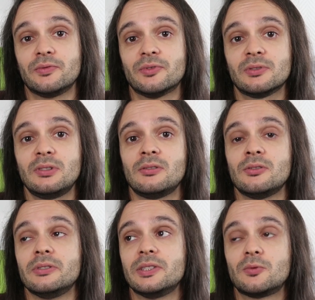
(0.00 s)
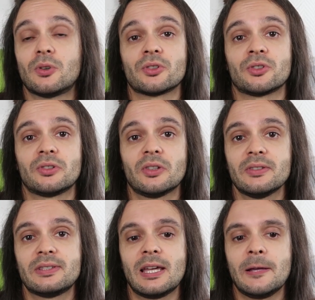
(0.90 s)
souvent, le, discours que
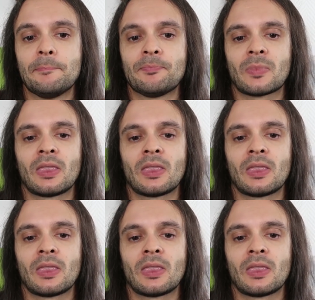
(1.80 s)
j'entends, c'est